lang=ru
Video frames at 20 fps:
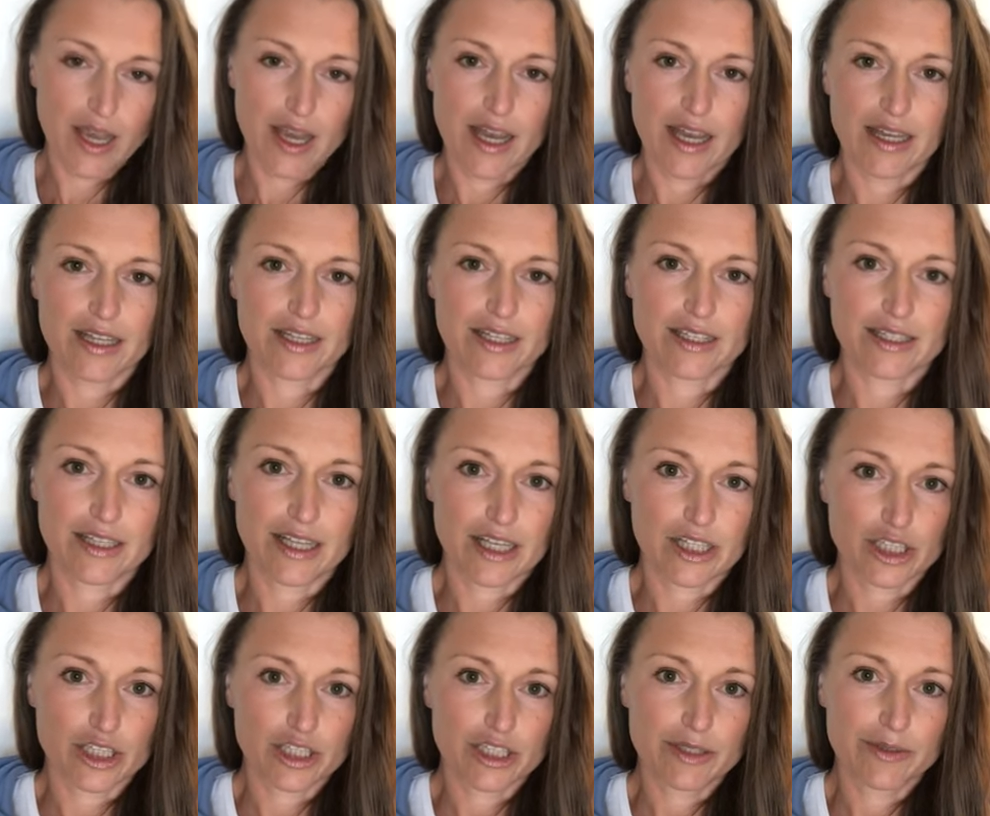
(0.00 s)
э,
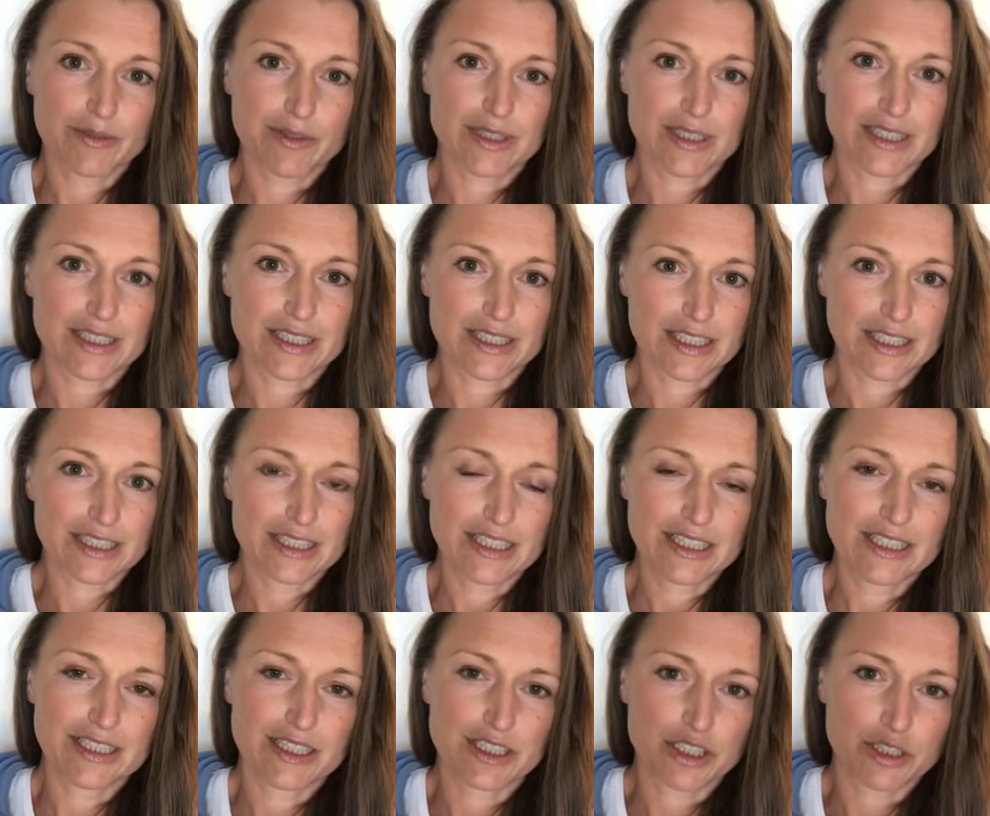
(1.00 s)
наших э,
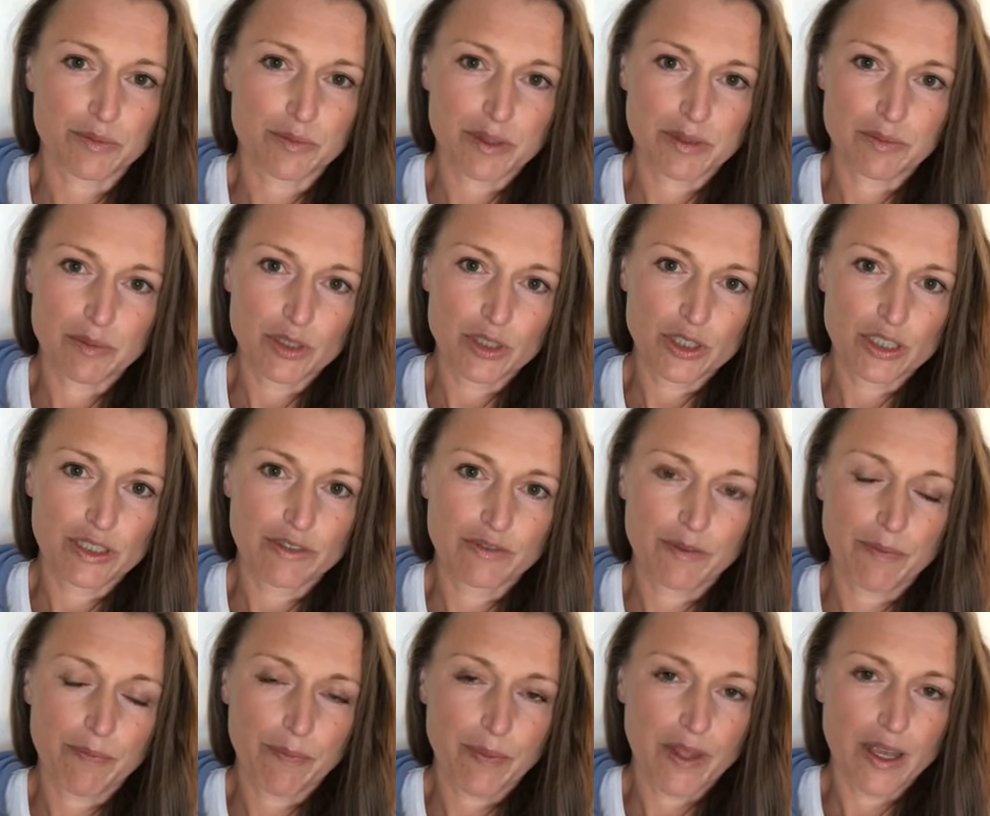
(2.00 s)
зрителей, наших подписчиков,
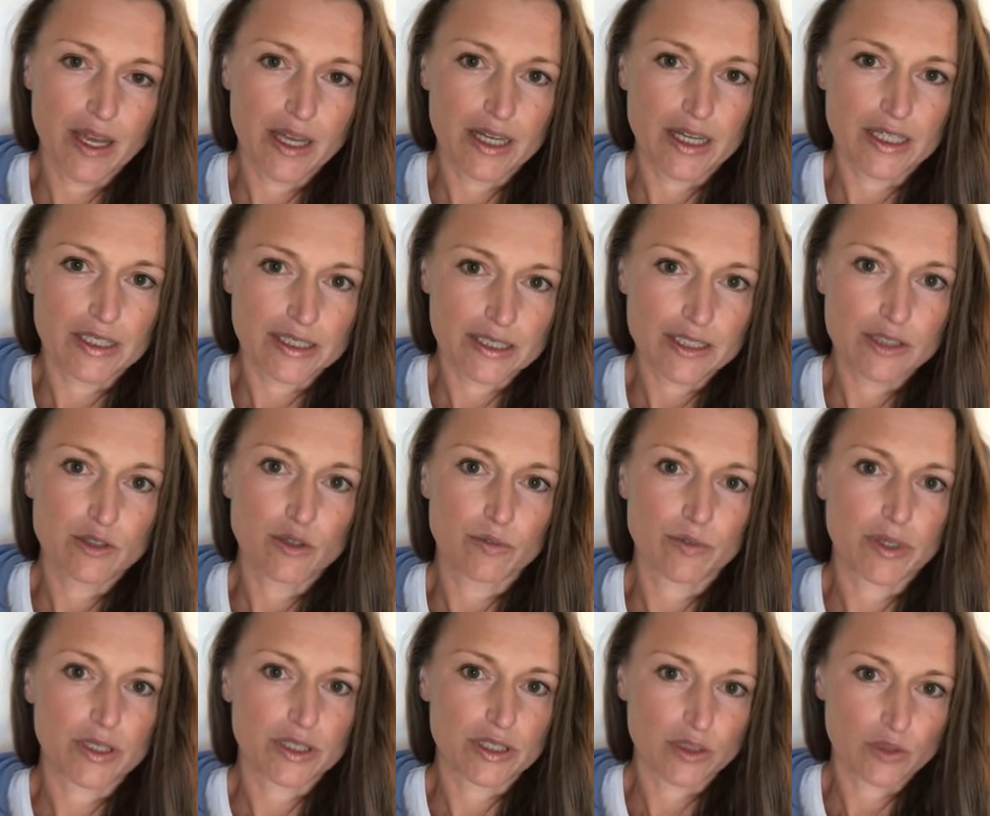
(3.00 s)
э, те, кто
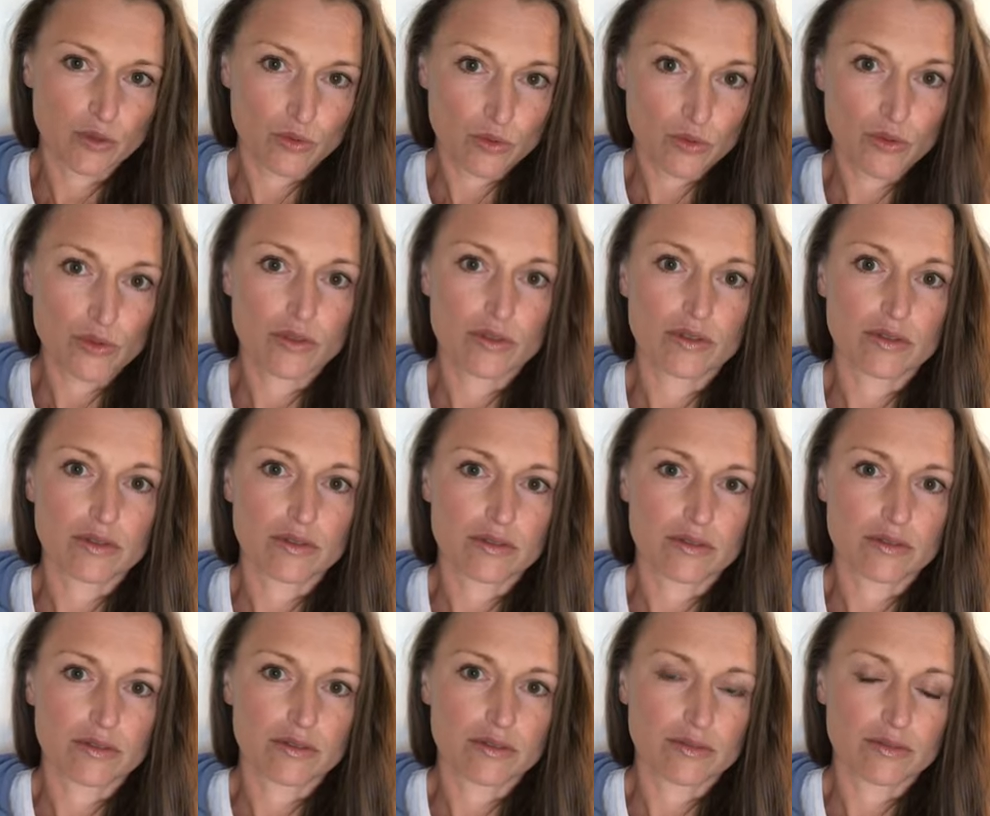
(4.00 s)
практикует
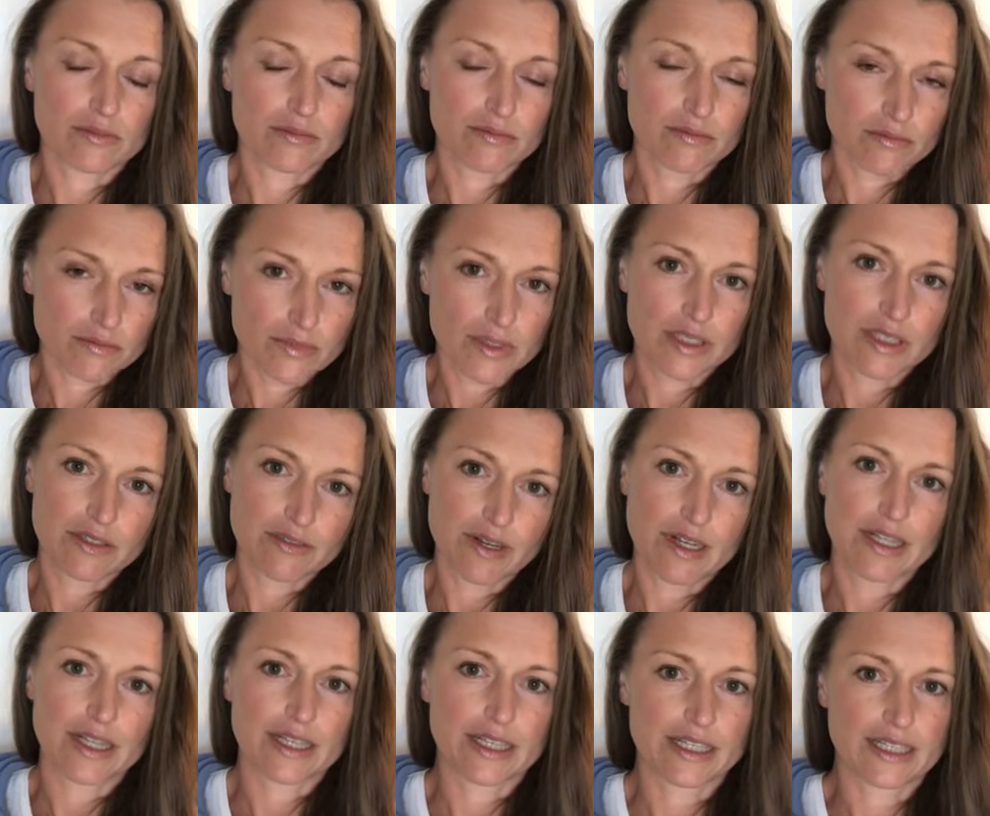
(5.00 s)

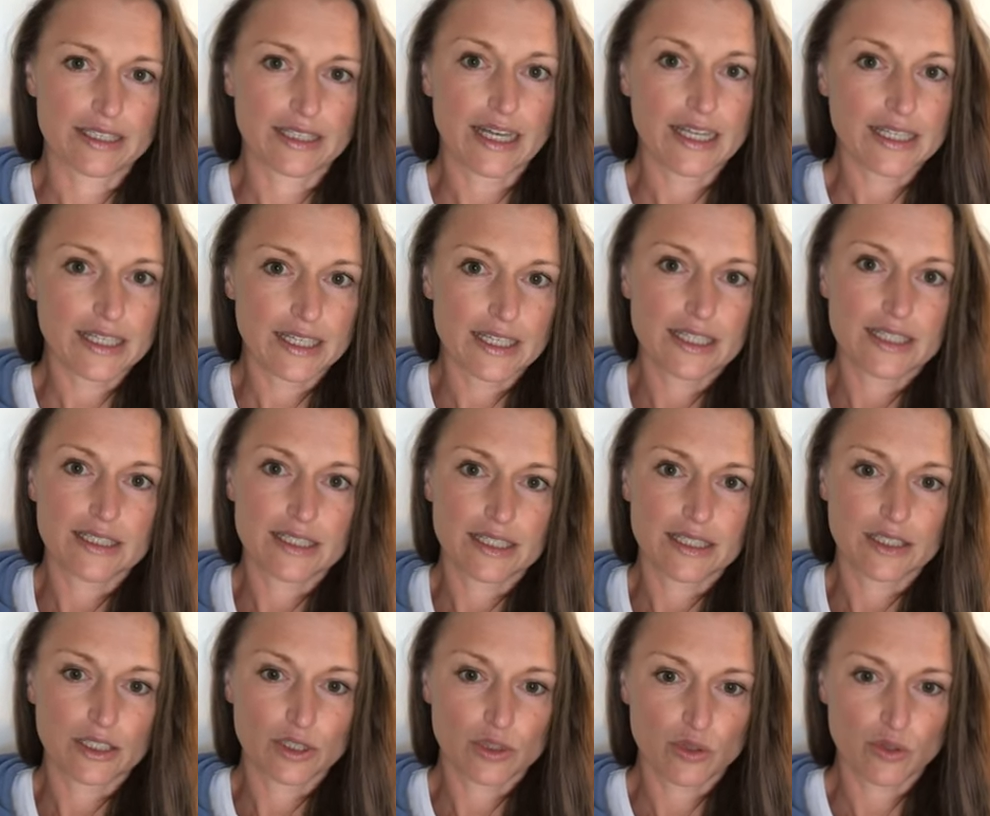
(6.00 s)
интервальное голодание или
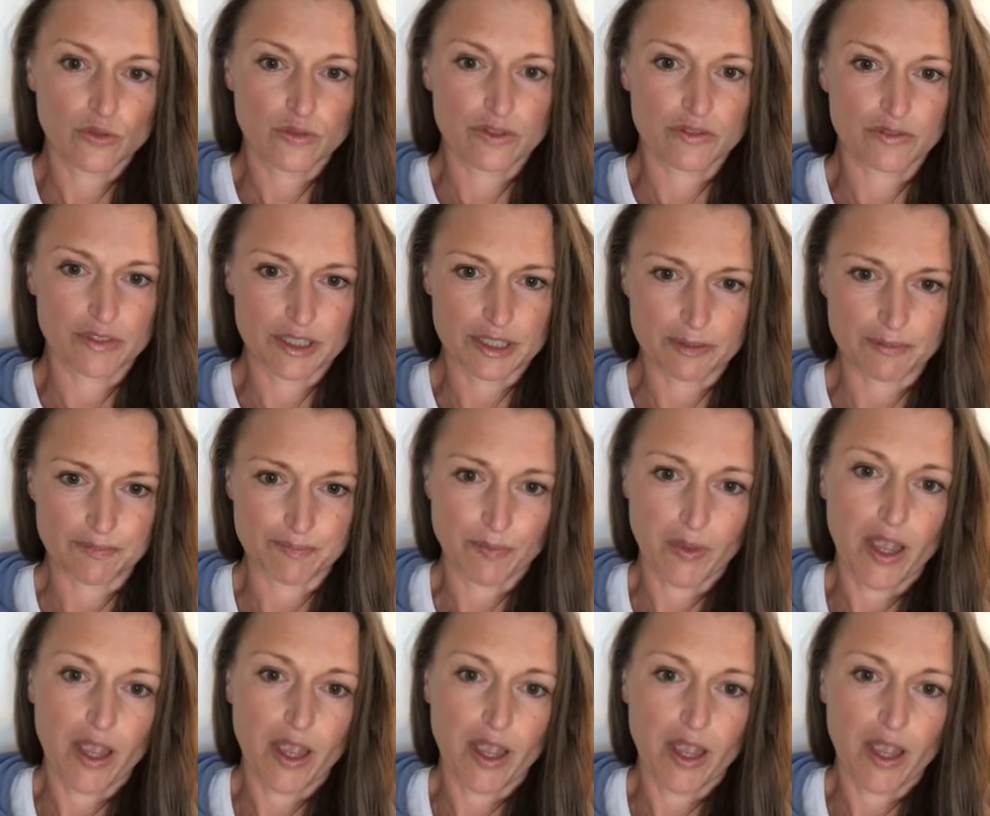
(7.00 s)
заинтересован в этом.